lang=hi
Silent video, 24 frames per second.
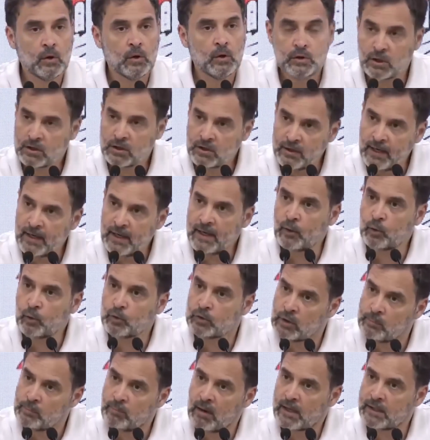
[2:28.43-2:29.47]
और जितने हैं
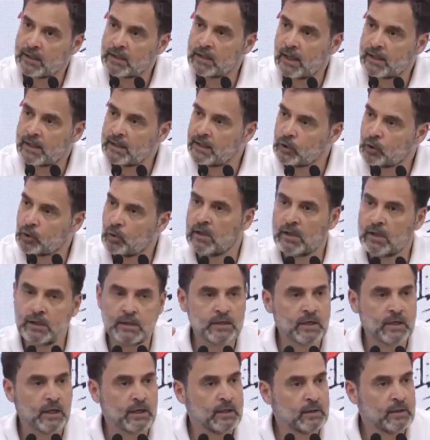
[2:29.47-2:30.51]
उतनी भागीदारी इनको
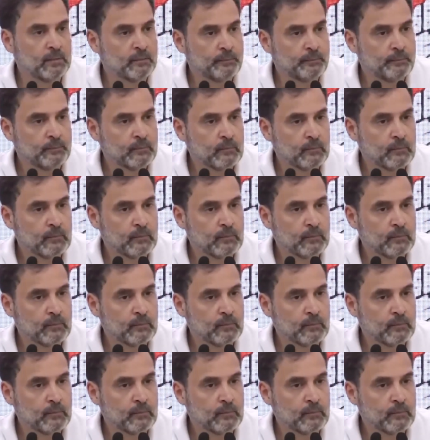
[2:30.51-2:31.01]
मिलनी चाहिए